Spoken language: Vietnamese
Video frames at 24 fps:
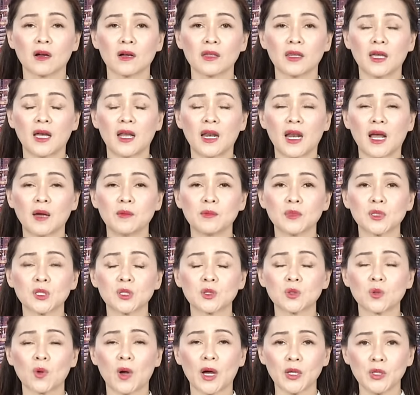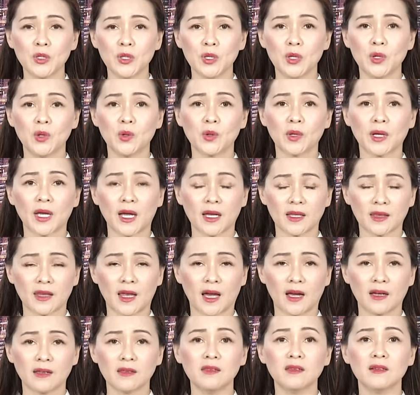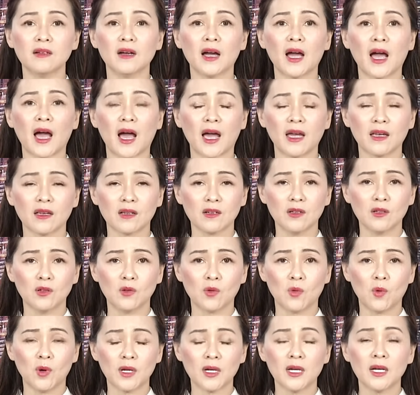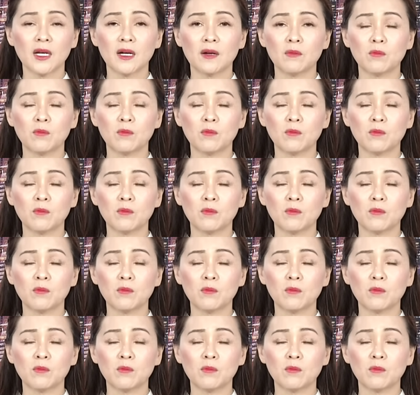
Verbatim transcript: có thể làm xoa dịu căng thẳng giữa hai cường quốc.